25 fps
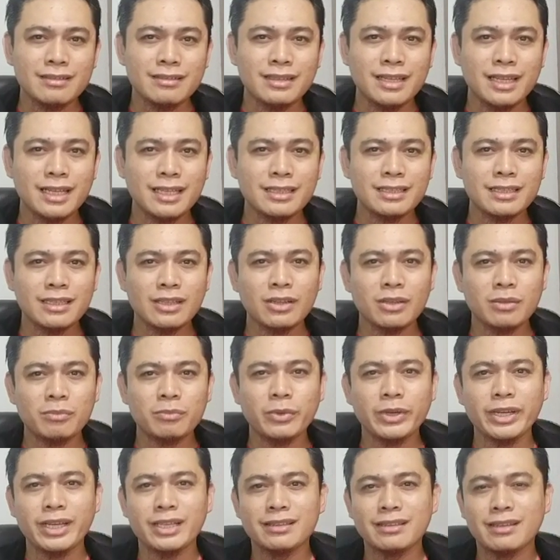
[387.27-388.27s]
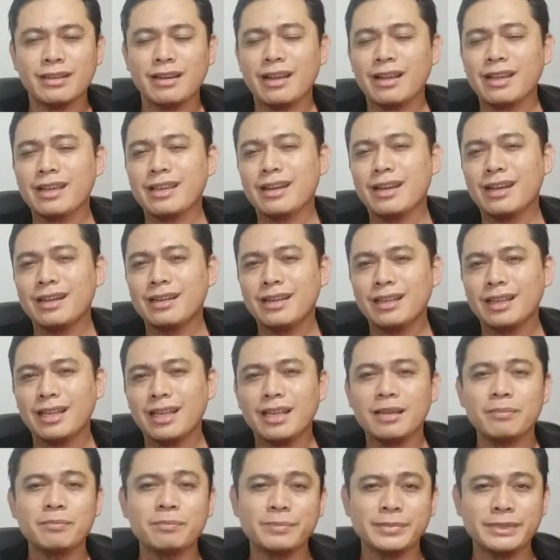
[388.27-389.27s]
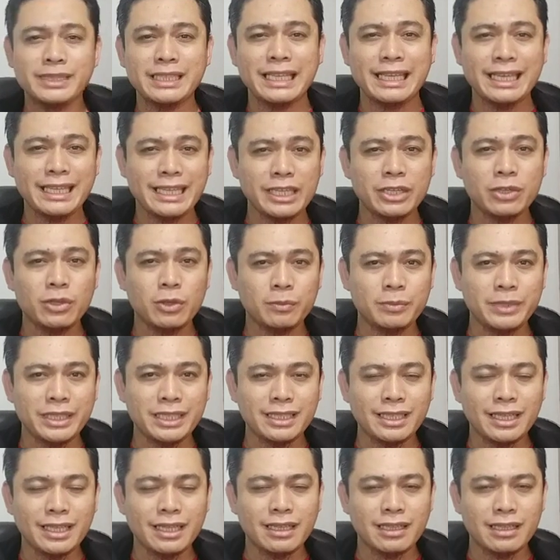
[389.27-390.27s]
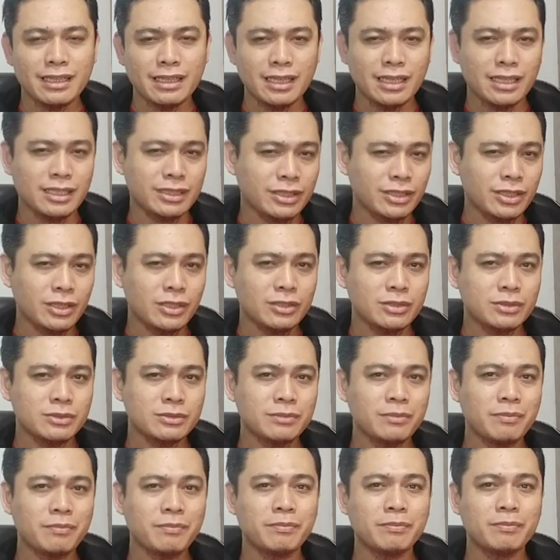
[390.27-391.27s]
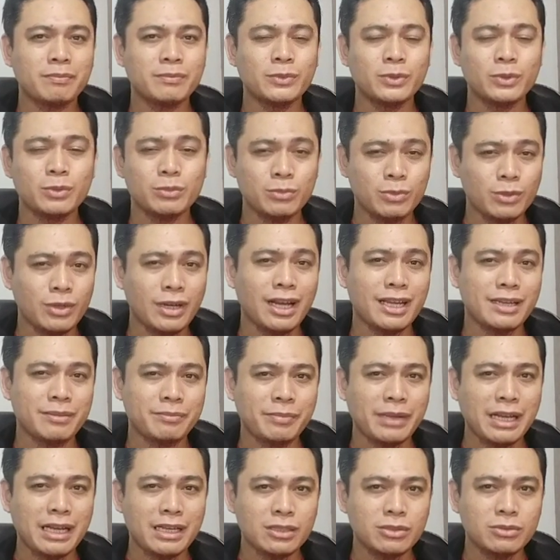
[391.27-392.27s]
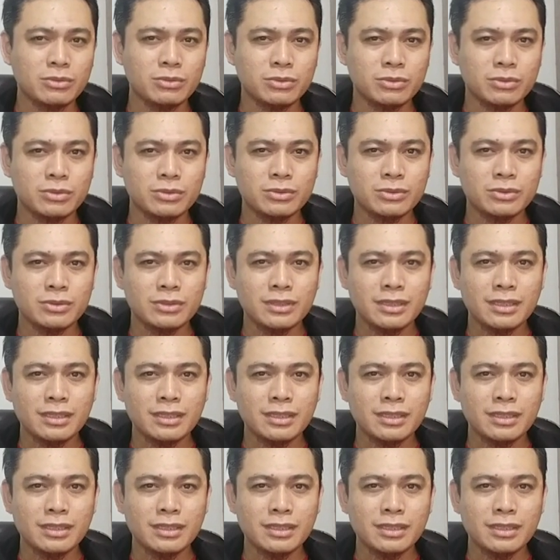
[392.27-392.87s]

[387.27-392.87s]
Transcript: dan kelompok yang terakhir adalah pteridopita atau tumbuhan paku